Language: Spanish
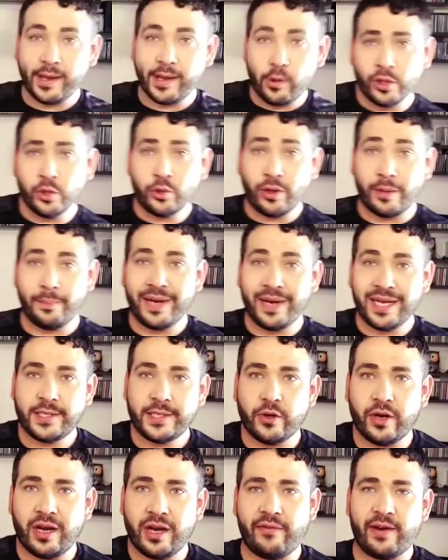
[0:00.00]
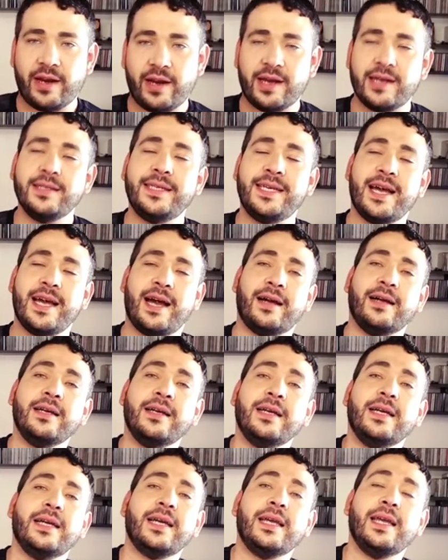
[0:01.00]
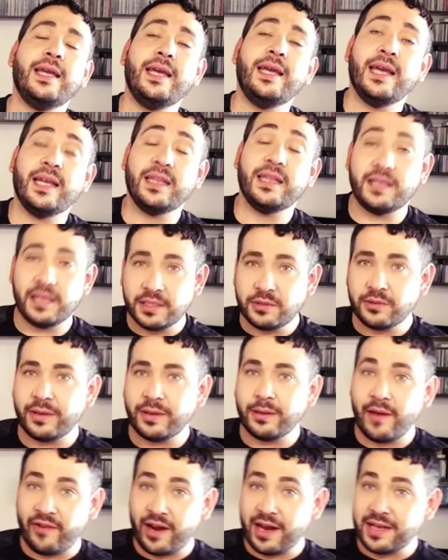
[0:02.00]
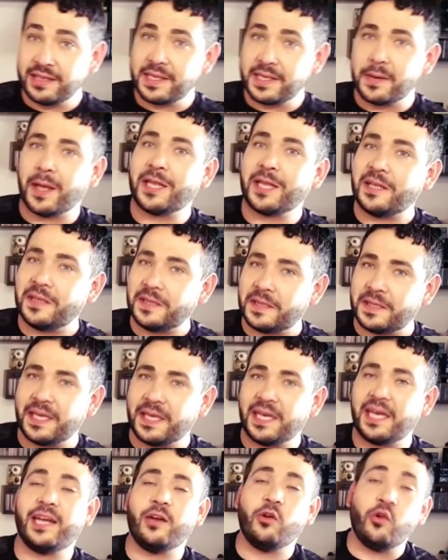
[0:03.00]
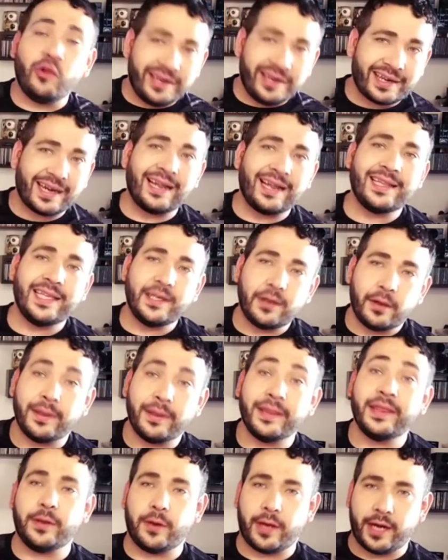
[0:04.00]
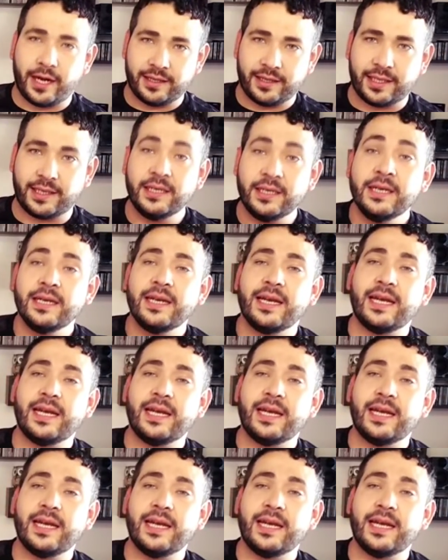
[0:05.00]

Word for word: En cuanto al precio de la fragancia, y es una fragancia bastante, eh, relativamente barata.